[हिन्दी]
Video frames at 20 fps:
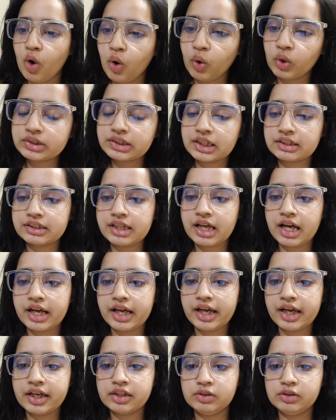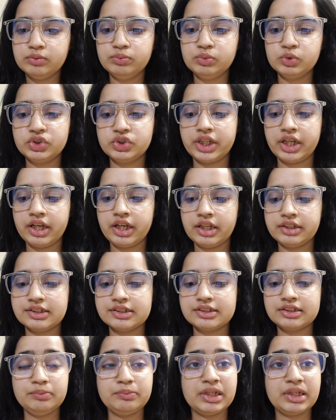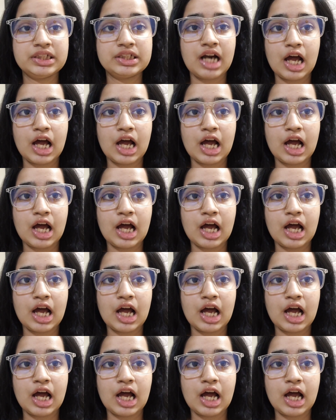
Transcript: हो सकता है मुझे जिस दिन मैं